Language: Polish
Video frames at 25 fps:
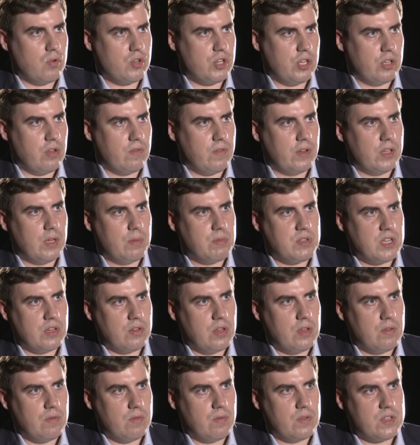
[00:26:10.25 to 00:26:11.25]
szanowanym
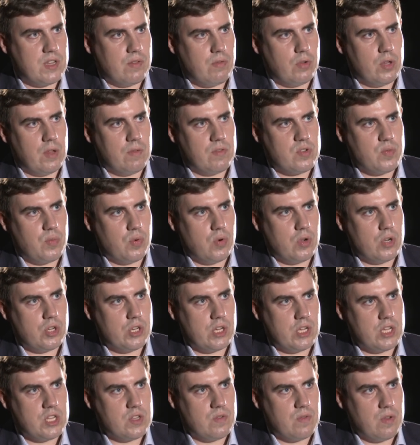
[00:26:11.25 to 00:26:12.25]
zawodem, zawodem w
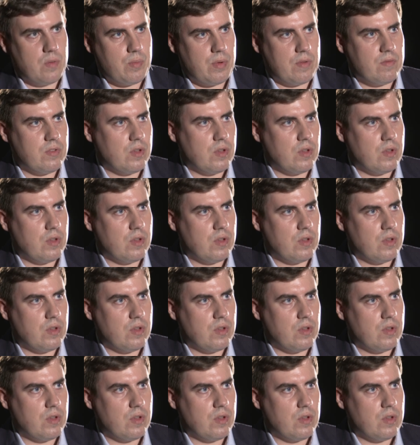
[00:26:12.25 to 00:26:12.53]
społeczeństwie, mhm.